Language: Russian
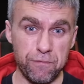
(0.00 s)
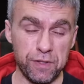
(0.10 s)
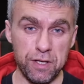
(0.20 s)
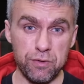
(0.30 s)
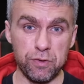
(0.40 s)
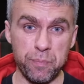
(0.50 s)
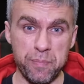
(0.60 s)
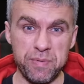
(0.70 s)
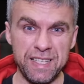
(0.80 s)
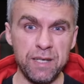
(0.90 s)
вот эти вот
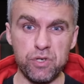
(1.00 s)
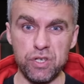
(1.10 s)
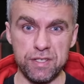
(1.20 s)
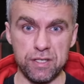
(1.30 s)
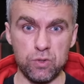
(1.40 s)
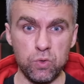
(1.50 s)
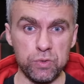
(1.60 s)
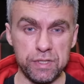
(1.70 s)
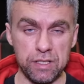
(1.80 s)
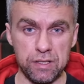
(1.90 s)
слипшиеся
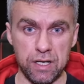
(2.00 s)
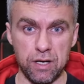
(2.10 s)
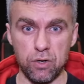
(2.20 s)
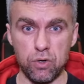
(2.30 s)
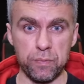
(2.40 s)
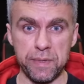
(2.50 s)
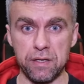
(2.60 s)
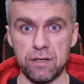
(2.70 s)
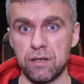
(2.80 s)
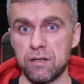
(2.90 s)
сгустки, да, грубки
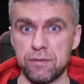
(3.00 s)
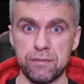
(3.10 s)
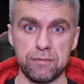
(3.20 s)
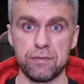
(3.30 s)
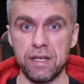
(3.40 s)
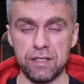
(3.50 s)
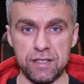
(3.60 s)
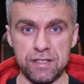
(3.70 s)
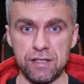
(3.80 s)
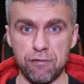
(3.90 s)
э,
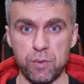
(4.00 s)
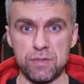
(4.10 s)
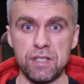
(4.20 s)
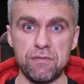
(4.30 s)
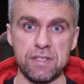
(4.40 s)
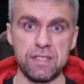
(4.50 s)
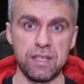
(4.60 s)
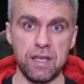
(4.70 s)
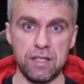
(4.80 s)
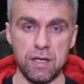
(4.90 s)
эритроцитов просто не в
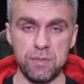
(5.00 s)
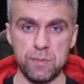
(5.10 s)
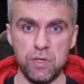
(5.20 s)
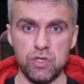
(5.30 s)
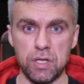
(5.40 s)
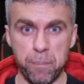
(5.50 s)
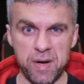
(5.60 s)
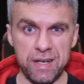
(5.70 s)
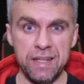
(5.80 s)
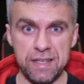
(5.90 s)
состоянии обеспечить
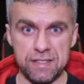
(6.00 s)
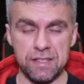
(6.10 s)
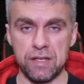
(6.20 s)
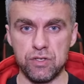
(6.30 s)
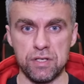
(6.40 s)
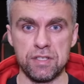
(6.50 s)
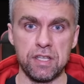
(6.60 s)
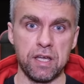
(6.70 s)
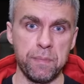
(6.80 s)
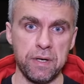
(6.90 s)
пролезть, да, через эти
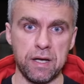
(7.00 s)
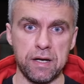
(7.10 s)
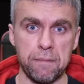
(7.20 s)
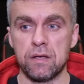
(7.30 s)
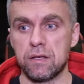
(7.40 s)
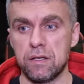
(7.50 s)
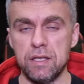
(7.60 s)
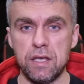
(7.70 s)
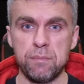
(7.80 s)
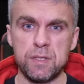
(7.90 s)
капилляры э,
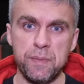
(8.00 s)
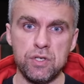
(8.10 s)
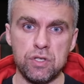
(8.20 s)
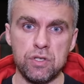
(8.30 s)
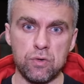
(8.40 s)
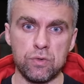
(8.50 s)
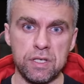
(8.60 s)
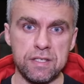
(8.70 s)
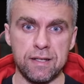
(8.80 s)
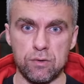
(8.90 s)
и обеспечить нейроны
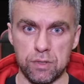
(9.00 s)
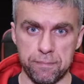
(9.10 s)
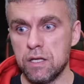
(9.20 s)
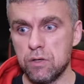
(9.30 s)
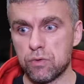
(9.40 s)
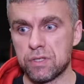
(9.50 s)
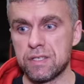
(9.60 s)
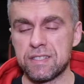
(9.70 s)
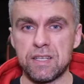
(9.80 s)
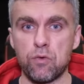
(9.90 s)
кислородом. И вот
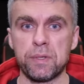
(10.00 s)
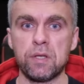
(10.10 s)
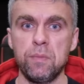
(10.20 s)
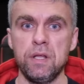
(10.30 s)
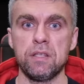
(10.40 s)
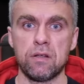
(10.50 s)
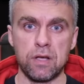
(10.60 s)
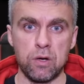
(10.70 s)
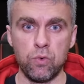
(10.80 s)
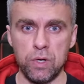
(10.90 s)
из-за употребления
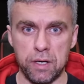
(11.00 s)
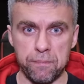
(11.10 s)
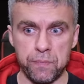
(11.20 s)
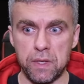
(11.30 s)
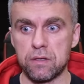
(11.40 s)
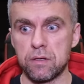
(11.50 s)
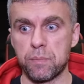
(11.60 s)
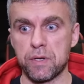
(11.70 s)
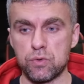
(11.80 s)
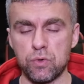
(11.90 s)
алкоголя э,
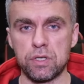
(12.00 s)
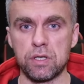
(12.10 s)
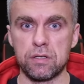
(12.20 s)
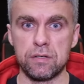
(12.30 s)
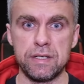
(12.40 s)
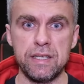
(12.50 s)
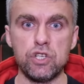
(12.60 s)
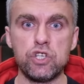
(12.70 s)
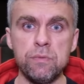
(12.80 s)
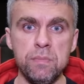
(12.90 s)
происходит э,
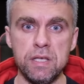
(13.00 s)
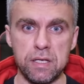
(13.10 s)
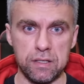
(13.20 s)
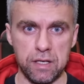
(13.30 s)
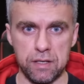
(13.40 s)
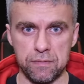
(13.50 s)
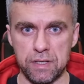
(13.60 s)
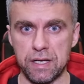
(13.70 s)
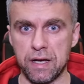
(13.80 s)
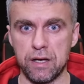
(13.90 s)
ишемия, да,
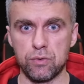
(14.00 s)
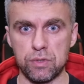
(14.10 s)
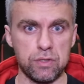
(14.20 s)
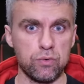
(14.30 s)
такая вот